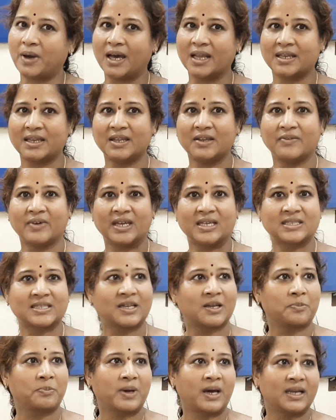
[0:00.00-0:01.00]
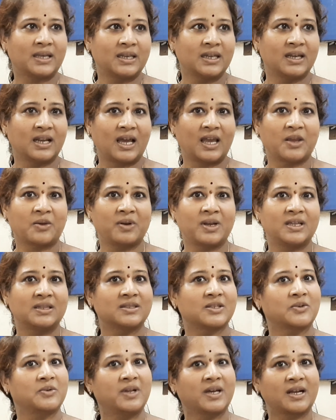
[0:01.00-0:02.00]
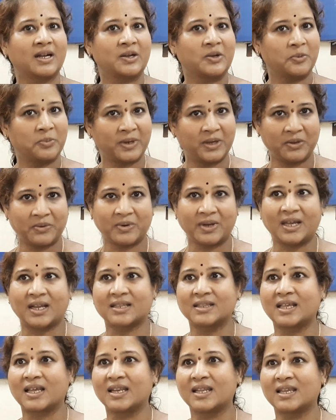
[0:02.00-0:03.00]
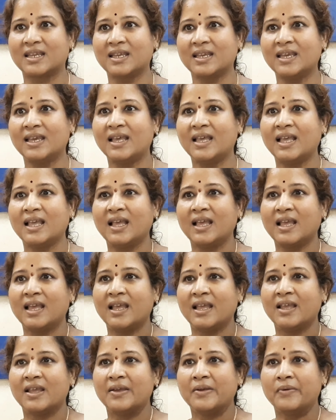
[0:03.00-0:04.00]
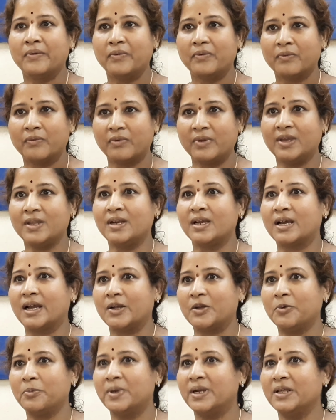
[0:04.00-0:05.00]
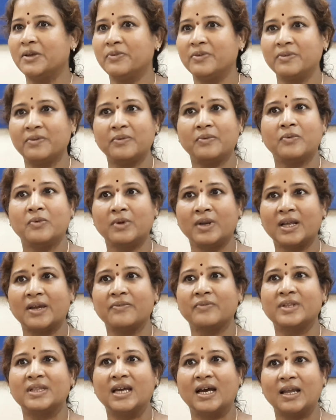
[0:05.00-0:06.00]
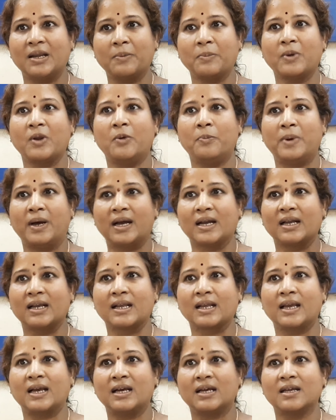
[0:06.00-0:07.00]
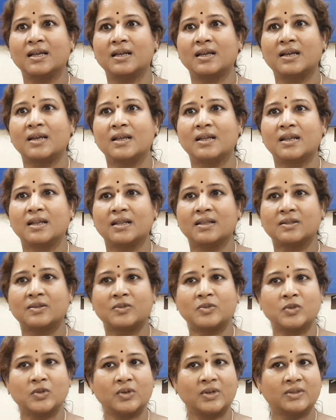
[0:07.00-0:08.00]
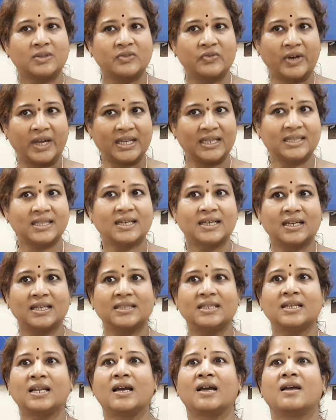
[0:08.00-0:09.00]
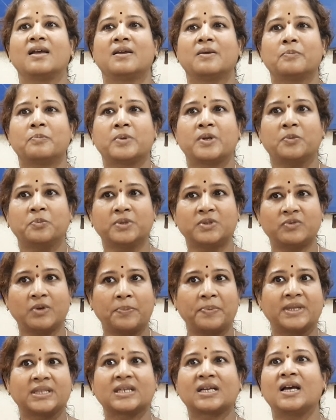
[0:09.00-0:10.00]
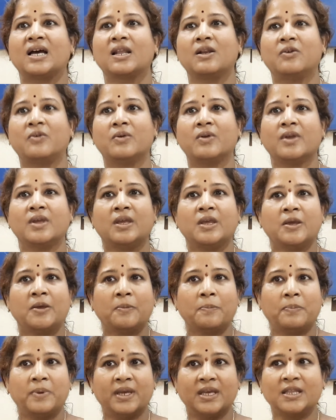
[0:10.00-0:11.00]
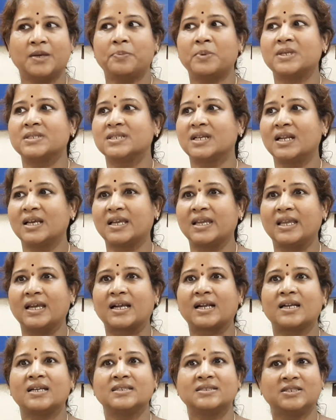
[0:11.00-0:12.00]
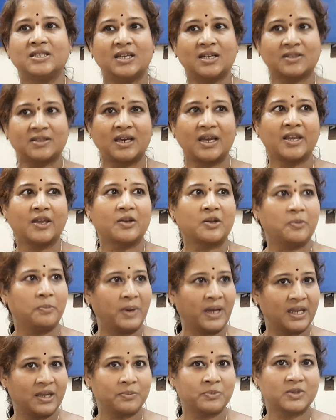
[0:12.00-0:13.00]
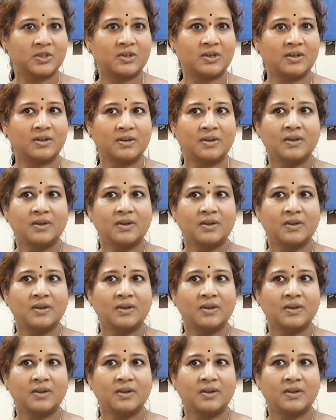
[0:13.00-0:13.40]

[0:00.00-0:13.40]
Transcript: పార్టీ వైఎస్ఆర్ పార్టీ నాయకులంతా కూడా కట్టుబడి ఉన్నారు దానికి వీరి కట్టుబడి ఉన్న విధానంలో భాగంగా త్వరితగతిన ప్రభుత్వ పథకాలు పేద ప్రజలకు ఎక్కడ చేరుతాయనే భయంతో